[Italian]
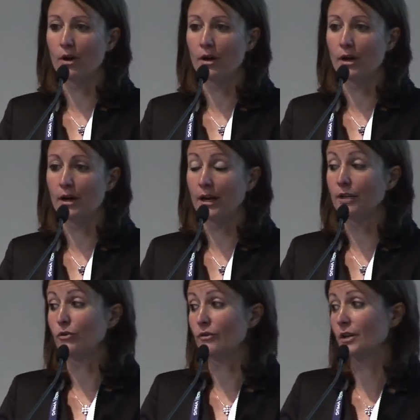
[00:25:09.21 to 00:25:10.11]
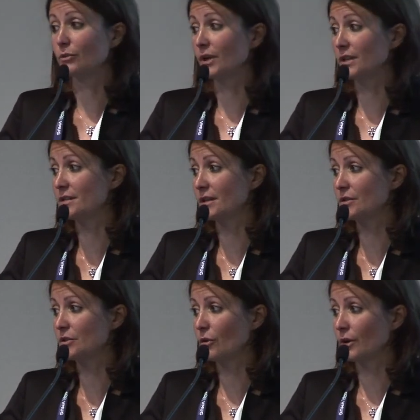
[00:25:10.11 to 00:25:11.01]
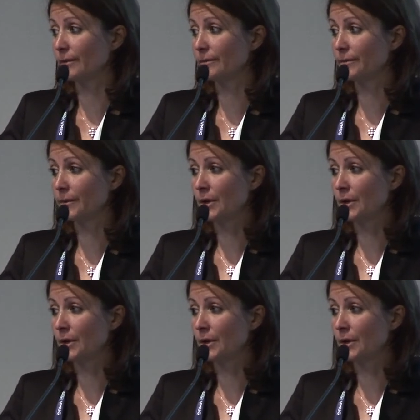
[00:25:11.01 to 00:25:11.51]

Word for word: eh, lato virtualizzazione.